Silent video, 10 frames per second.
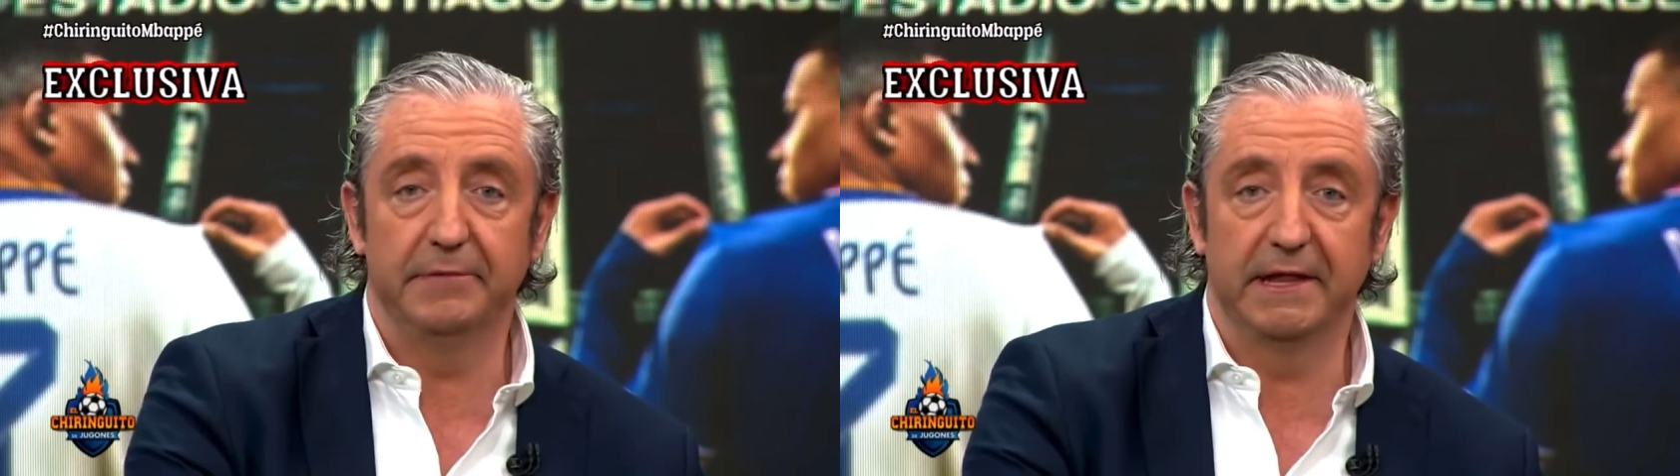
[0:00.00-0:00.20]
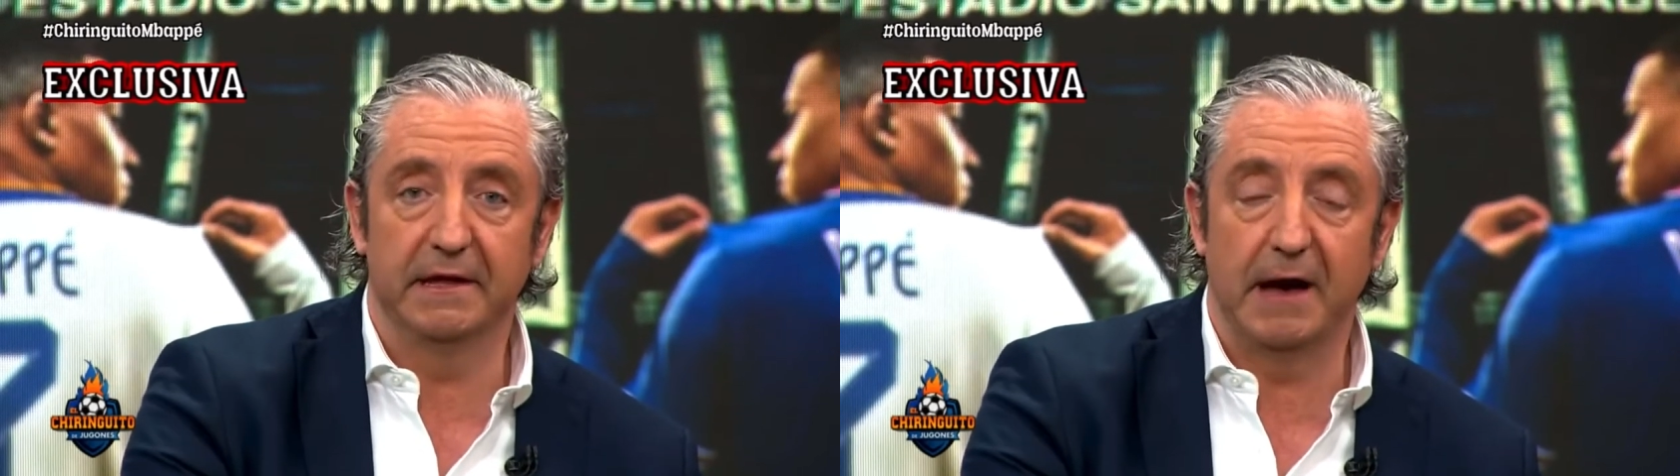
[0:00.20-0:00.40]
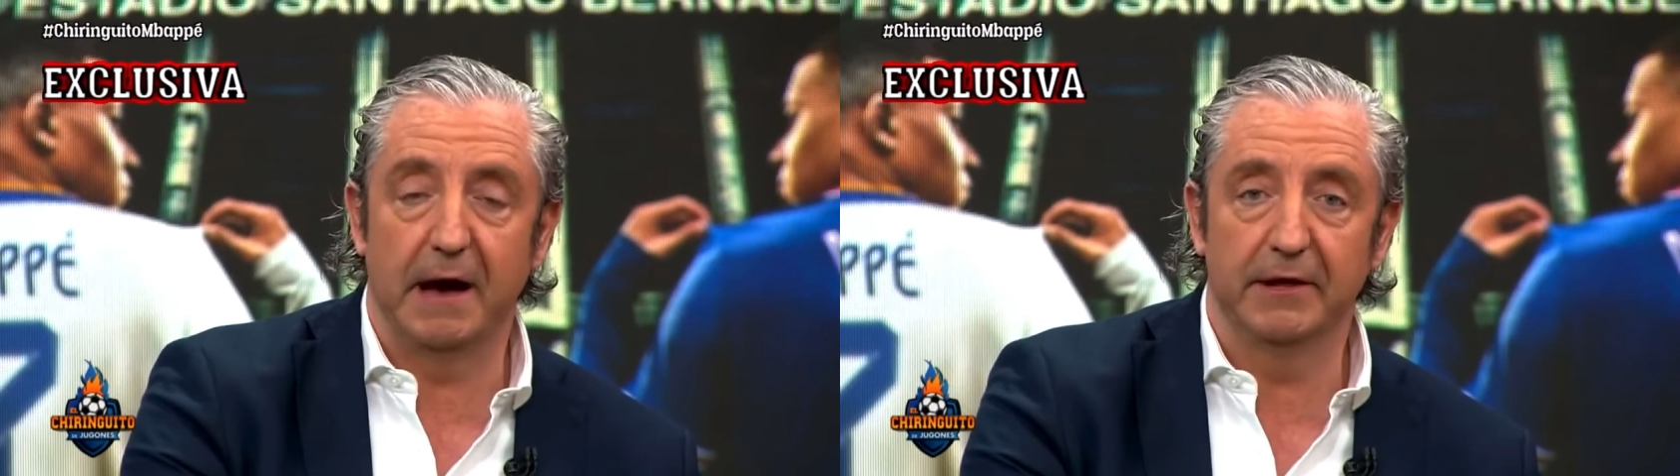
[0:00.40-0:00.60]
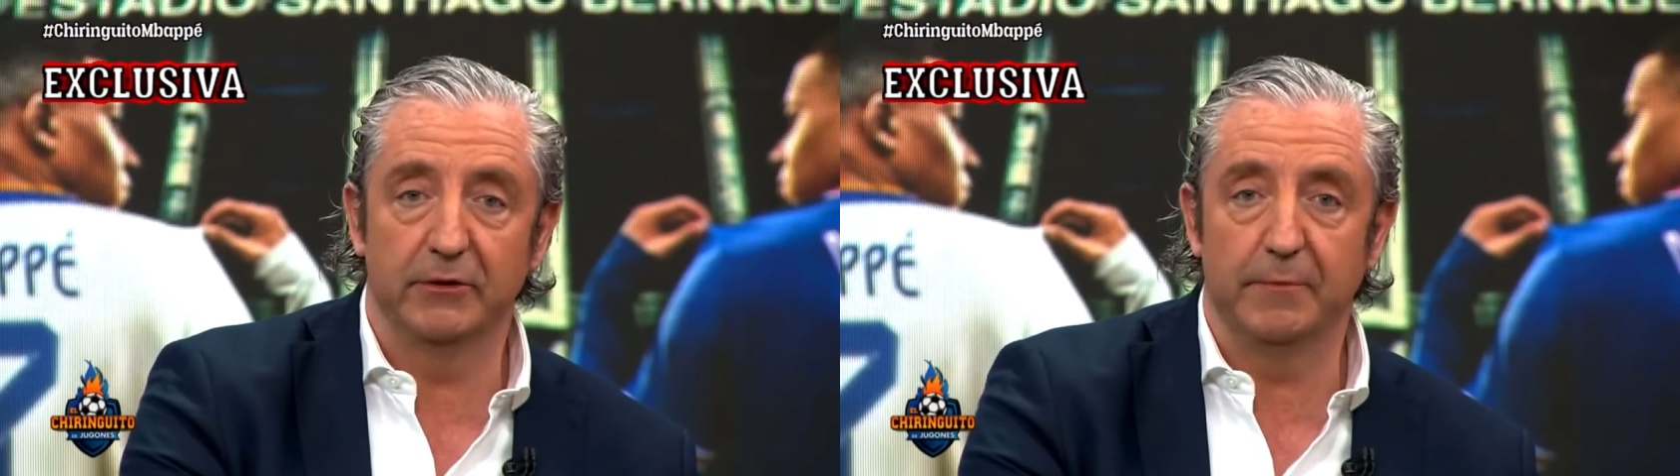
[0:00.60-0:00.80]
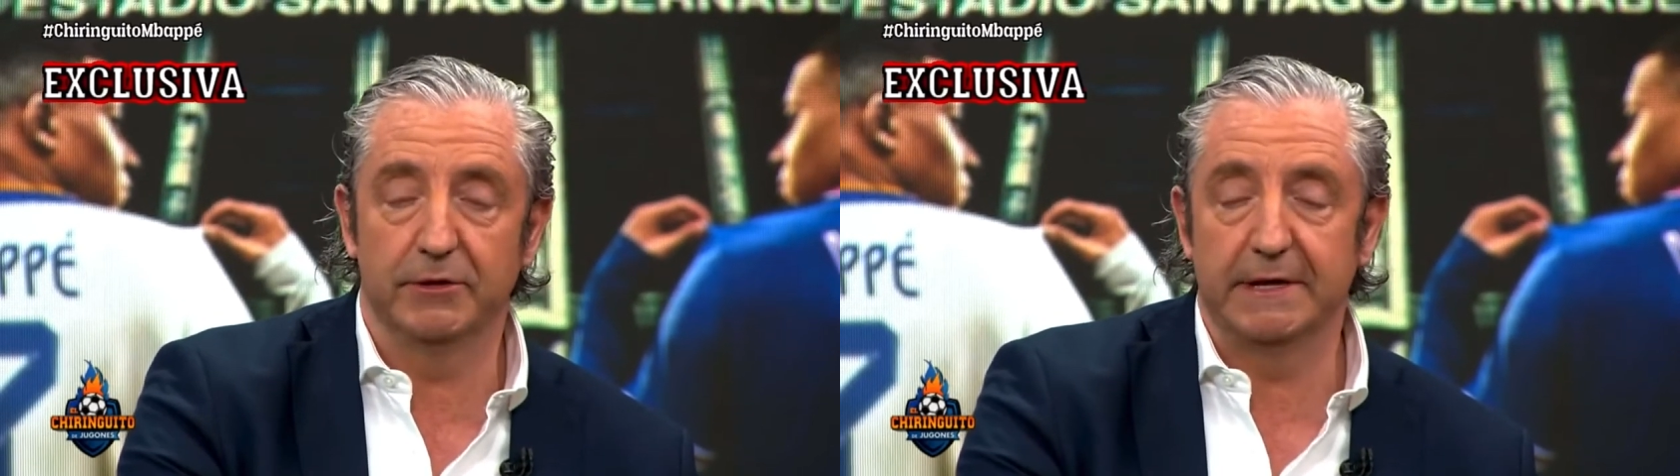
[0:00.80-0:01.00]
Benzema
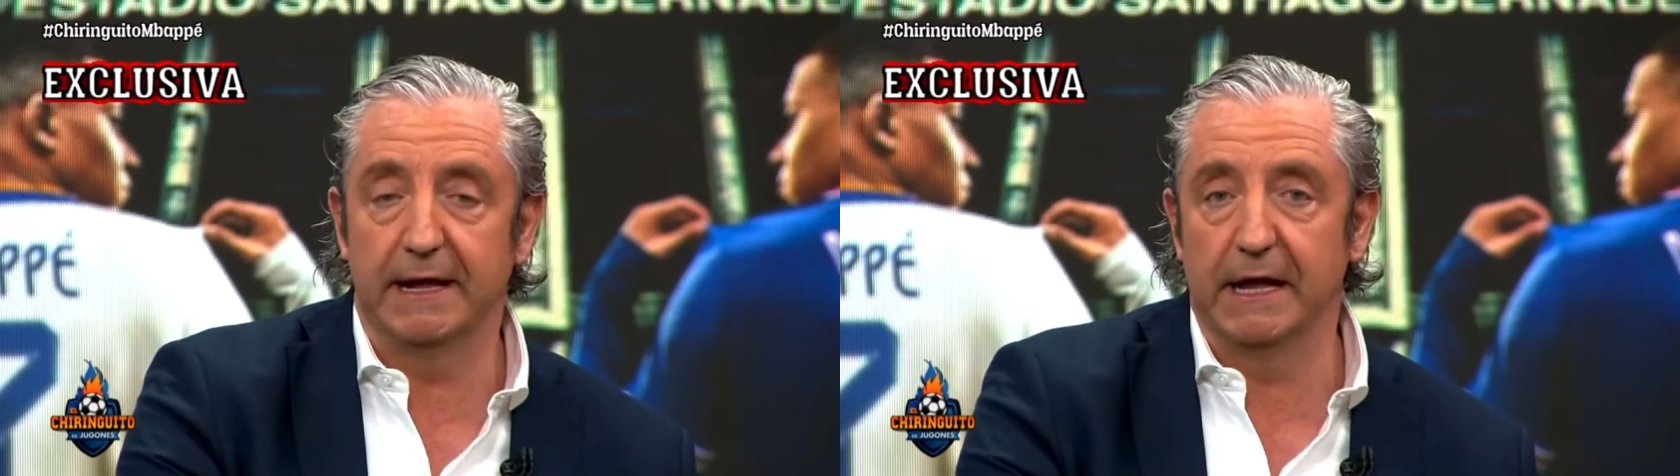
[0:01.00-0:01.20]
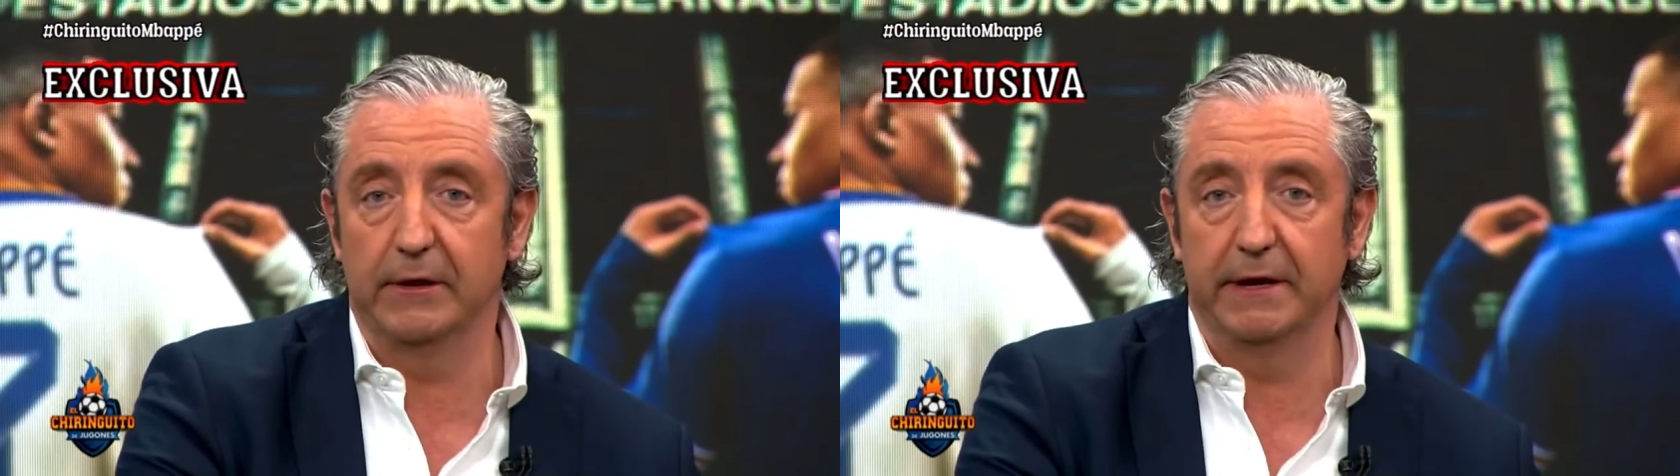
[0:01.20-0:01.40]
abriendo la portada del diario